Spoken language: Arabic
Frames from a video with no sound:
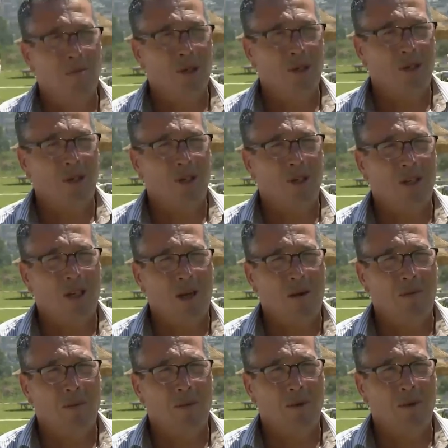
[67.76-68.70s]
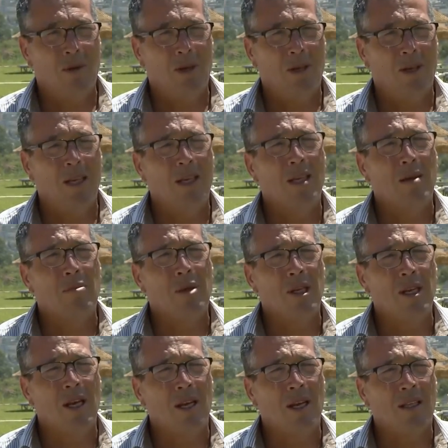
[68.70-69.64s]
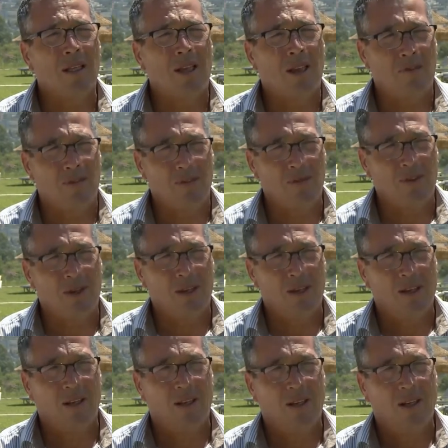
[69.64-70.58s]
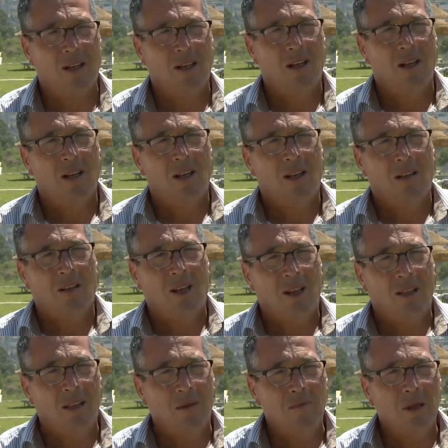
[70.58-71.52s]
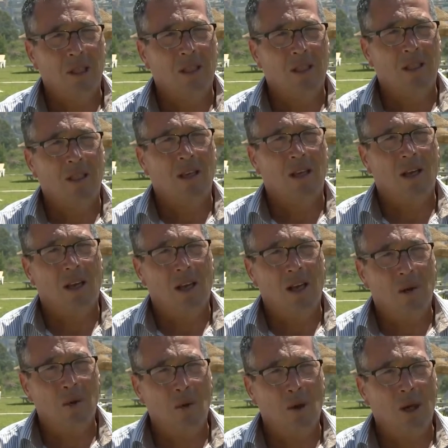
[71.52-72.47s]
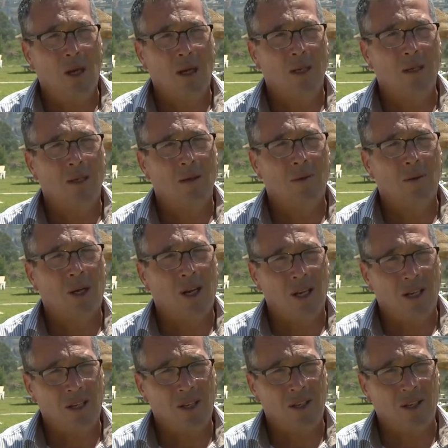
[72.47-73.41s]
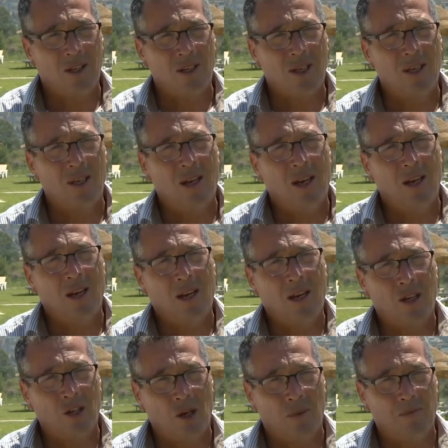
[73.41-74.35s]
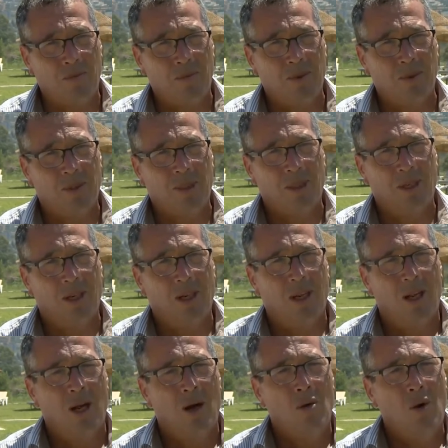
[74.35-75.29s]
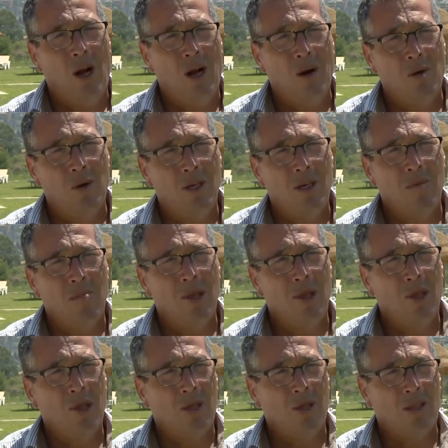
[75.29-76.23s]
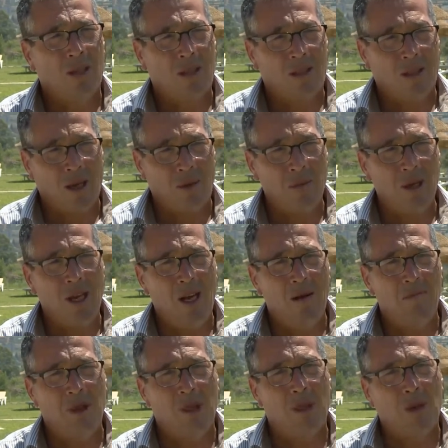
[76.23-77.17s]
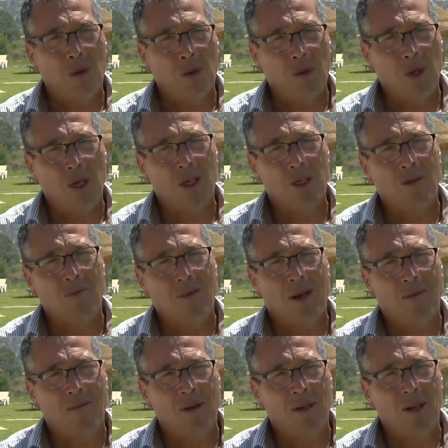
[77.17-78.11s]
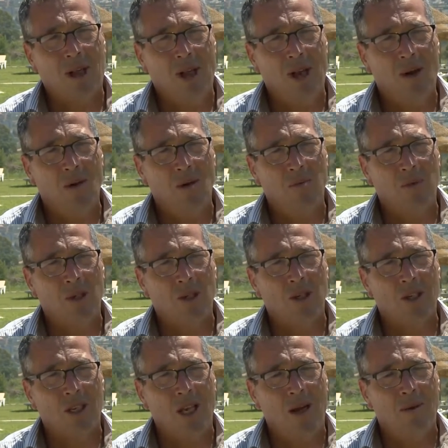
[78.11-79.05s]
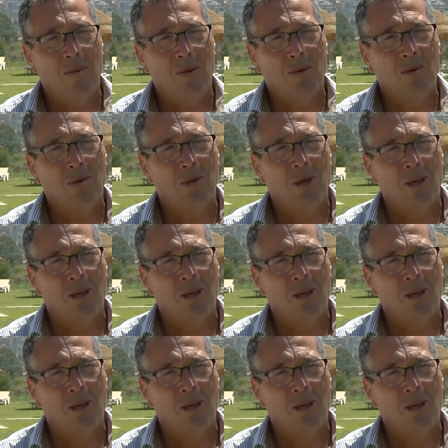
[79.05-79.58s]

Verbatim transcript: باش نستعملوها هي بناءات خفيفة تعتمد أولا ورئيسيا على الخشب وحاولنا باش الطبيعه ما نضروهاش نحاولوا باش نستعملوا